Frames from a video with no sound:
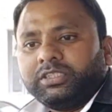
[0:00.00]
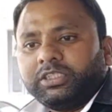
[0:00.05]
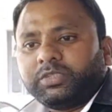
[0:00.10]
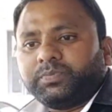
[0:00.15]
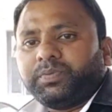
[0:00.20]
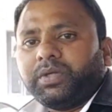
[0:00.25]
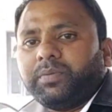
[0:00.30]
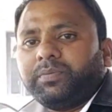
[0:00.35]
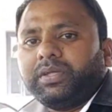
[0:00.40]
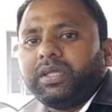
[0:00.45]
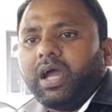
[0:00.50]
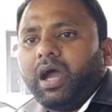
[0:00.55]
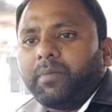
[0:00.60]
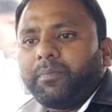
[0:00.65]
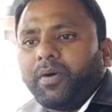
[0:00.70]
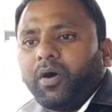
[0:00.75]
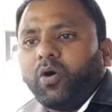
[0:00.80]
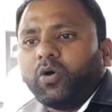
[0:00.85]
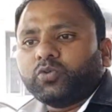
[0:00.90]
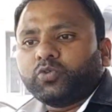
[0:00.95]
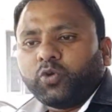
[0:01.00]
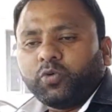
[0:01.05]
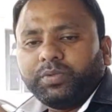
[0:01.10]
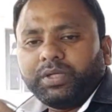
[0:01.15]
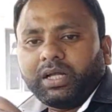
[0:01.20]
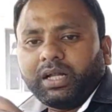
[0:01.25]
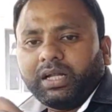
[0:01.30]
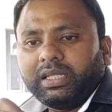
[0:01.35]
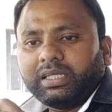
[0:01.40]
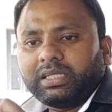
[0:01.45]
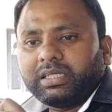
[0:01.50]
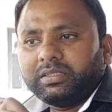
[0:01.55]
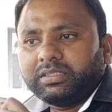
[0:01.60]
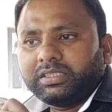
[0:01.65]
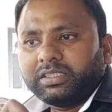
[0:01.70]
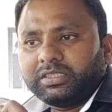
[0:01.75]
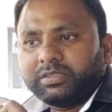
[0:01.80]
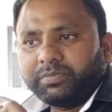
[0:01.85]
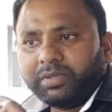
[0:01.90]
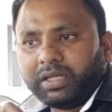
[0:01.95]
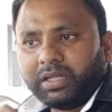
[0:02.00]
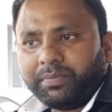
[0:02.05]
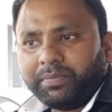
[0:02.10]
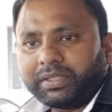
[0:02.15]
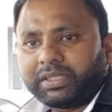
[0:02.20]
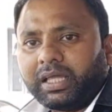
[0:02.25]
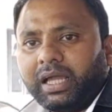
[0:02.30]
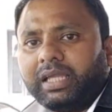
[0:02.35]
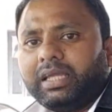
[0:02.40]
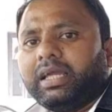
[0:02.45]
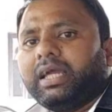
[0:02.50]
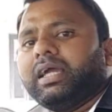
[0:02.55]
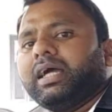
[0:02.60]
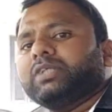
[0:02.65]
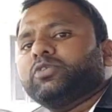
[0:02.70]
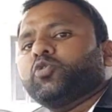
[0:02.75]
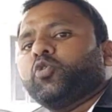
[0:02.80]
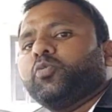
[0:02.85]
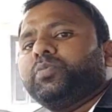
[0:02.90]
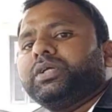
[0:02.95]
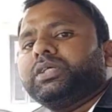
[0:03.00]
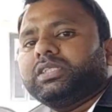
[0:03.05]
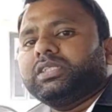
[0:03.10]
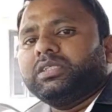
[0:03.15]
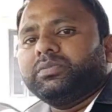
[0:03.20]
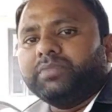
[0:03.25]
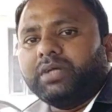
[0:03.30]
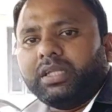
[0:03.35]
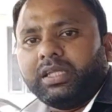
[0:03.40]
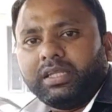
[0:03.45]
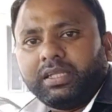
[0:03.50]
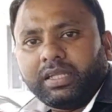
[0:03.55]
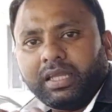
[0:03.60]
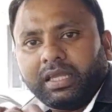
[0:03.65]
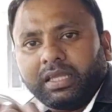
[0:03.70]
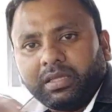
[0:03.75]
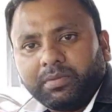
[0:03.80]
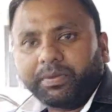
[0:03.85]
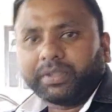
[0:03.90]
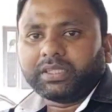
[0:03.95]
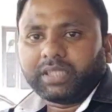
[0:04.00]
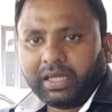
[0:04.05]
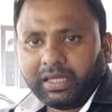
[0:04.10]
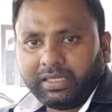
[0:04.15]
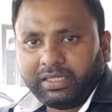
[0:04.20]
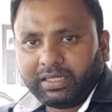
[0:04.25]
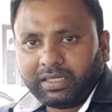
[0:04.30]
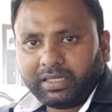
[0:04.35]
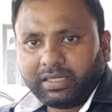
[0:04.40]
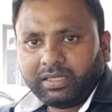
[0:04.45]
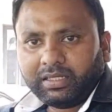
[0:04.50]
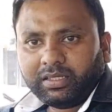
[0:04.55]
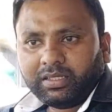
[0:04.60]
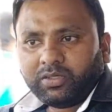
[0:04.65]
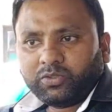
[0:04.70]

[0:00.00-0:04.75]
जिस पे भी आप आओ जो भी गाड़ी की चीज़ मैंने बताई है या जो भी चीज़ मैंने नहीं बताई है